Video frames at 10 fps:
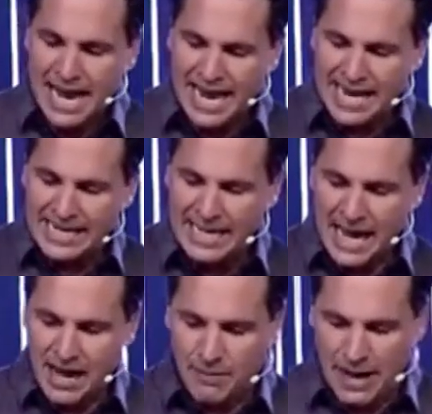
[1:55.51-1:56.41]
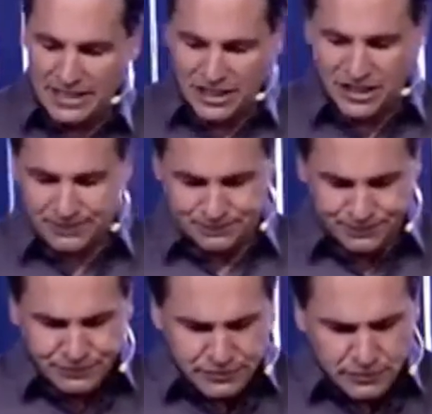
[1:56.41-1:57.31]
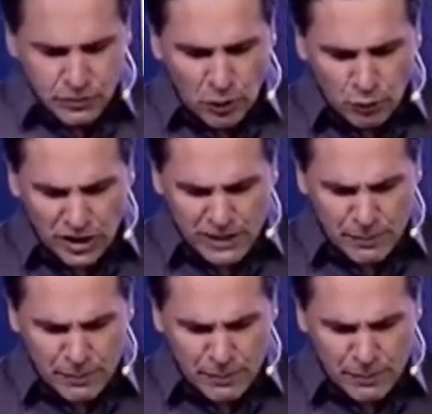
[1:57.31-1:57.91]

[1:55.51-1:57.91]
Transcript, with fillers: com todo, nosso, com todo o coração dele,